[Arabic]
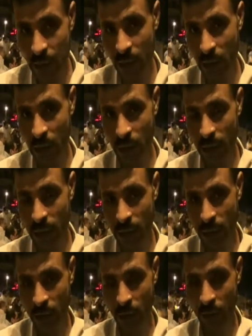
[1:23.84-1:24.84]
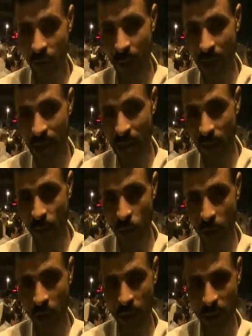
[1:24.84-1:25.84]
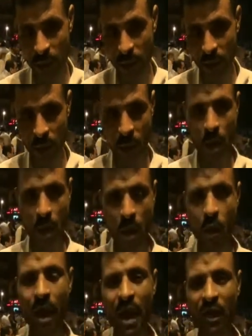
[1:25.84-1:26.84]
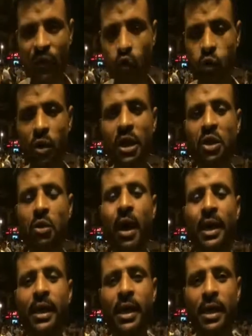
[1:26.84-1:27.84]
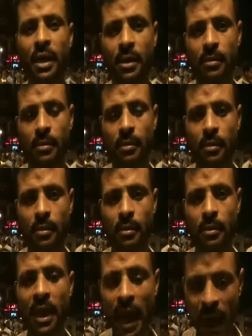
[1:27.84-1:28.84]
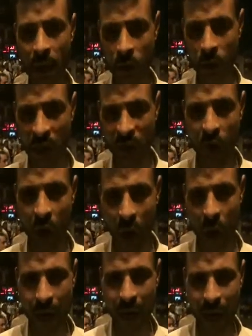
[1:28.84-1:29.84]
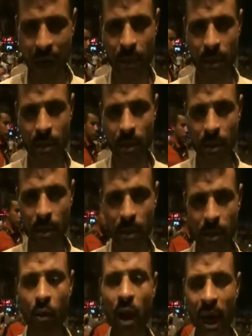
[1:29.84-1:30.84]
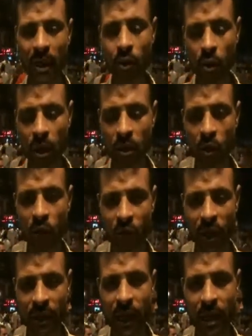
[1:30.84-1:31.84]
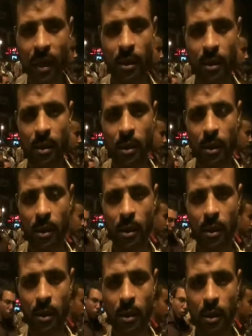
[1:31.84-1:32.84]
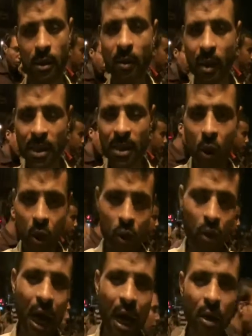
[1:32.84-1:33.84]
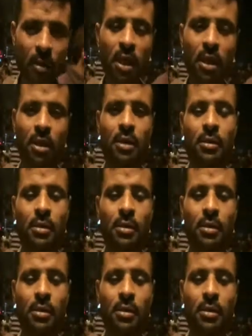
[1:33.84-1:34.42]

يعيش فما تسيبونيش ولا تفوتونيش وحدية تعالوا تلفوا حواليا وهاتوا ايدكم في ايديا دي مصر حرة عربية